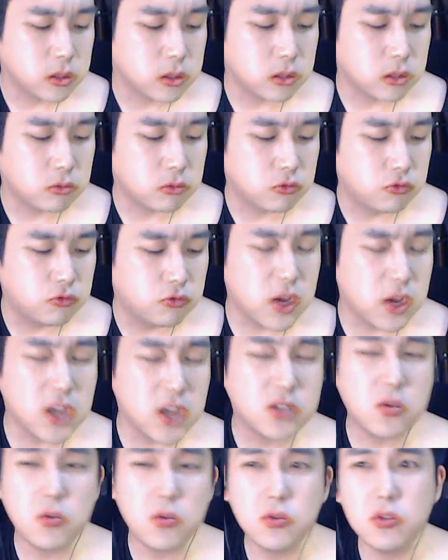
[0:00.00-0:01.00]
예, 두
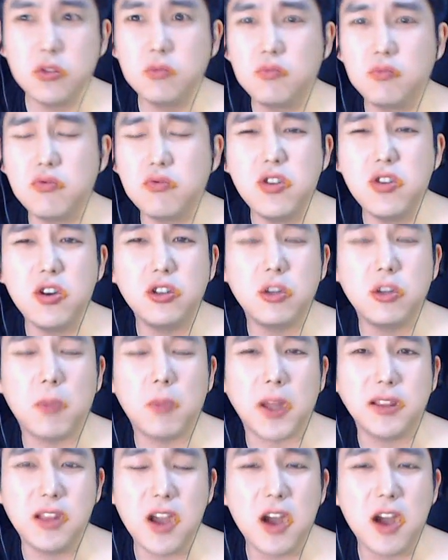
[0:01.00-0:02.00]
개 정도는 물려서
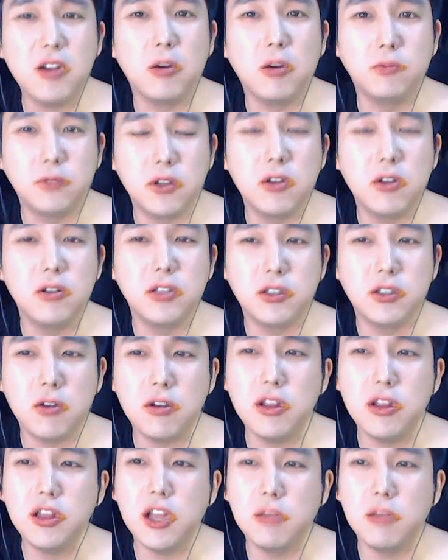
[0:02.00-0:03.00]
맛대가리 없어요. 이제
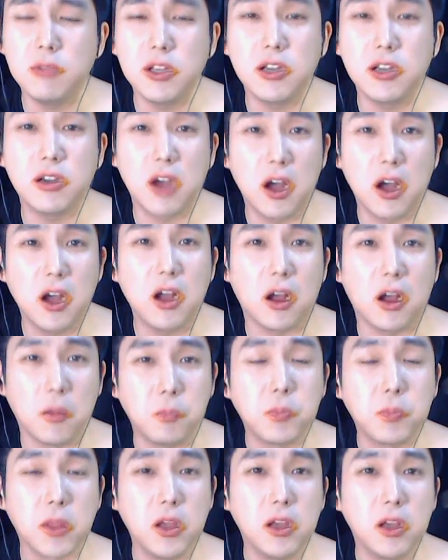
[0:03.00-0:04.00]
성인 되니까.